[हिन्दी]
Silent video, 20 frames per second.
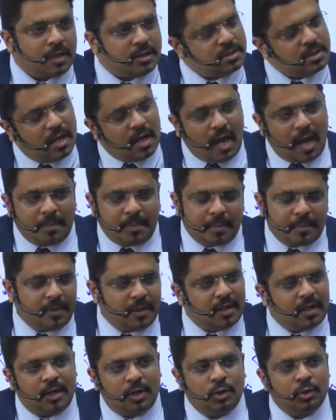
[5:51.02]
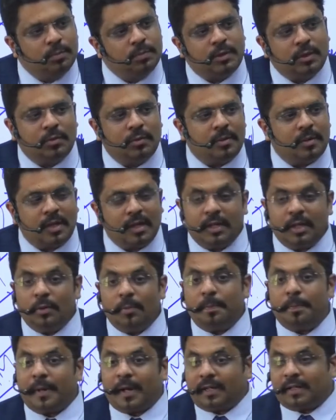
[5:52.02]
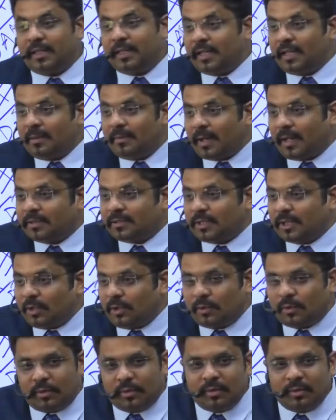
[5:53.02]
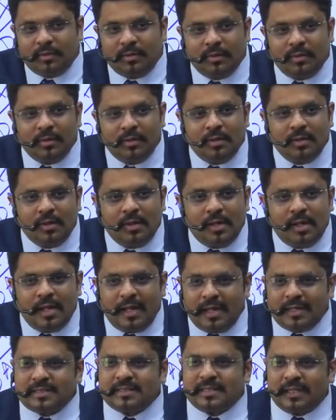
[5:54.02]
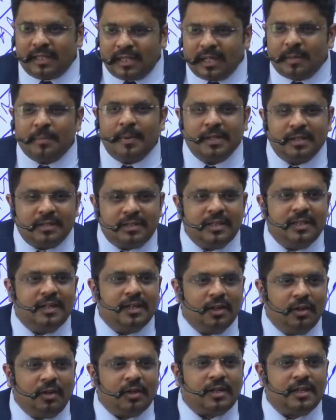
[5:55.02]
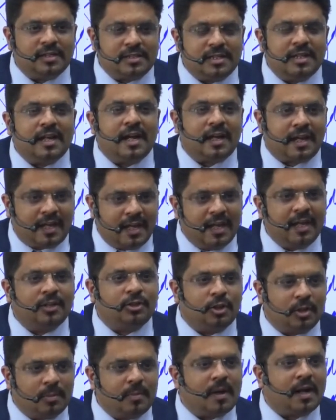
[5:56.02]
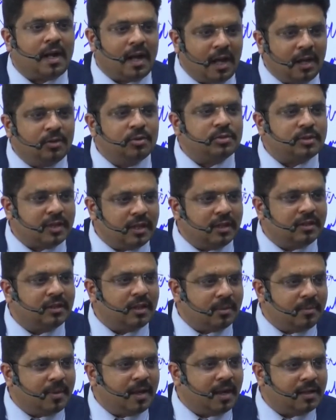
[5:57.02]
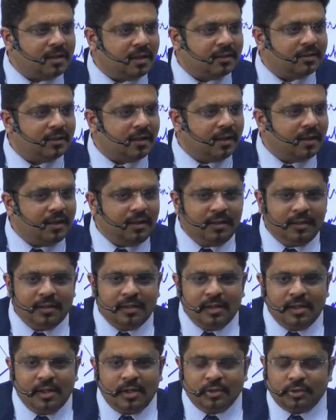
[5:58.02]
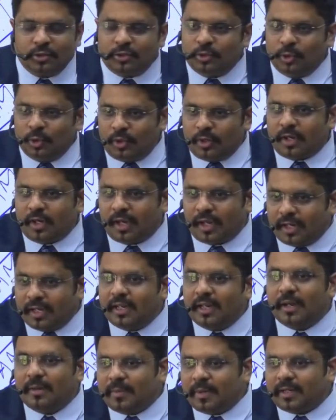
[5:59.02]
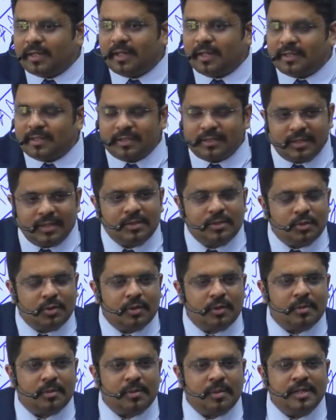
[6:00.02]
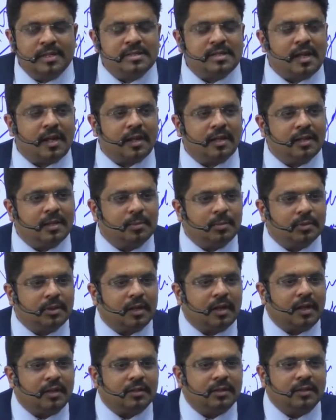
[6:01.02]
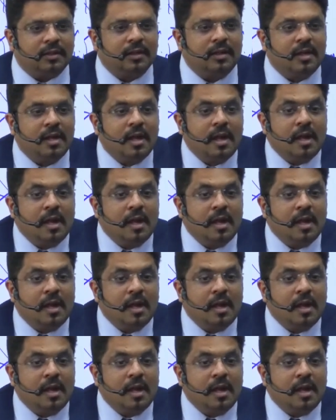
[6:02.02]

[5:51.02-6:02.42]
अच्छा आप अपने घर डूबते हुए देखो प्रैक्टिकल बात करो एक सड़क बनती है और किसी का खेत और मकान उसके अंदर में आ जाता है तो लोग हल्ला मटा देते हैं जो हिंसा करने उतर आते हैं